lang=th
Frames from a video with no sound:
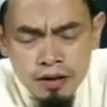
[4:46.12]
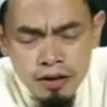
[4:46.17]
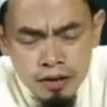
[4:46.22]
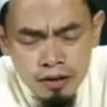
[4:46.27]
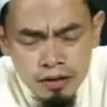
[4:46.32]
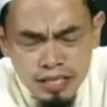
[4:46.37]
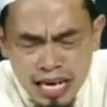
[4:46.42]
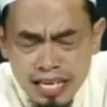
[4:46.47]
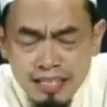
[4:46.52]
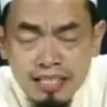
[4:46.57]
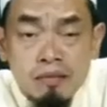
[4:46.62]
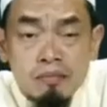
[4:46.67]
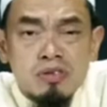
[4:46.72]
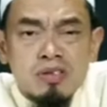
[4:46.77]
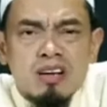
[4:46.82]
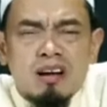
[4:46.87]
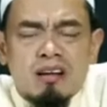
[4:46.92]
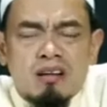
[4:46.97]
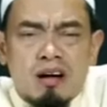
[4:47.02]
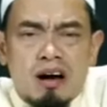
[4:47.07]
การทำซอ
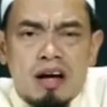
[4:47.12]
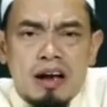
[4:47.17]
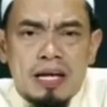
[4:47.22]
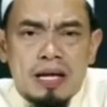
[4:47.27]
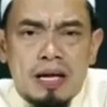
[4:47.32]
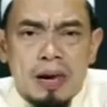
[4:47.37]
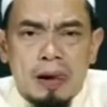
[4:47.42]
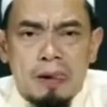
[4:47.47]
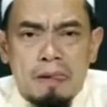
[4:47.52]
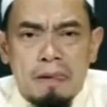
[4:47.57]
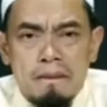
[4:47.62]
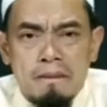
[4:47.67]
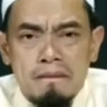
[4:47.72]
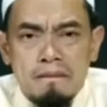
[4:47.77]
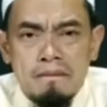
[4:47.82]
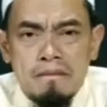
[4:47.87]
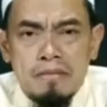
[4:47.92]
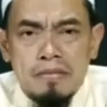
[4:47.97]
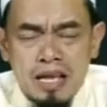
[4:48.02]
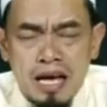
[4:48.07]
ดะกอฮ์เนี่ย
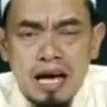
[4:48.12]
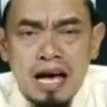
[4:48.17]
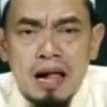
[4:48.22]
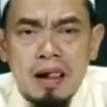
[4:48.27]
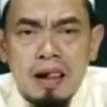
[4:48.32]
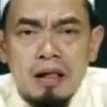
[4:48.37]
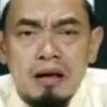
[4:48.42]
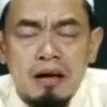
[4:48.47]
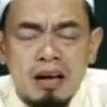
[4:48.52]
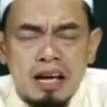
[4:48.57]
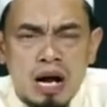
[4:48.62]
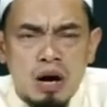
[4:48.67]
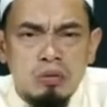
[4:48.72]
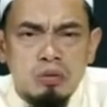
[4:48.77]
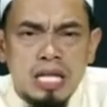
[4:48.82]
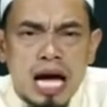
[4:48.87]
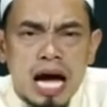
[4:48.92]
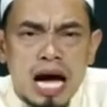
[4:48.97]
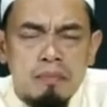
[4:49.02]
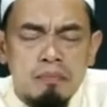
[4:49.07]
นะเรา
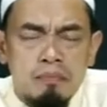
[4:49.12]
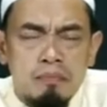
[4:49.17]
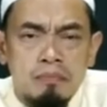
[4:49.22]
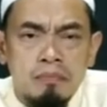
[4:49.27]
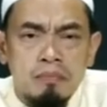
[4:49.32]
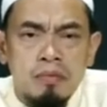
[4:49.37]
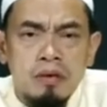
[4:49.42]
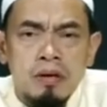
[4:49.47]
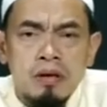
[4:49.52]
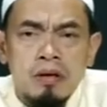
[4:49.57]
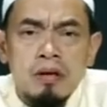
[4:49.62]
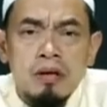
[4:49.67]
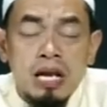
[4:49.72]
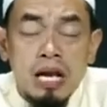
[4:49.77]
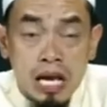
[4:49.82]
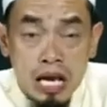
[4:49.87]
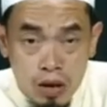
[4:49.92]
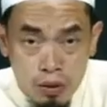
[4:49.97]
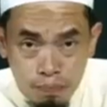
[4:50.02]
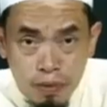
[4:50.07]
ทำ
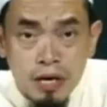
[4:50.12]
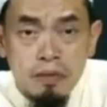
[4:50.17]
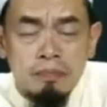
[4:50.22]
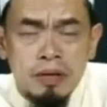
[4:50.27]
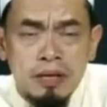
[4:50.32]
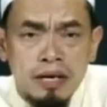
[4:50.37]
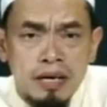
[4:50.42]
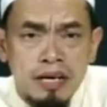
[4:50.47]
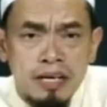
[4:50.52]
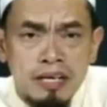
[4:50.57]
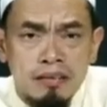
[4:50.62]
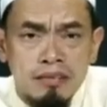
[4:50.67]
แล้วเปิดเผย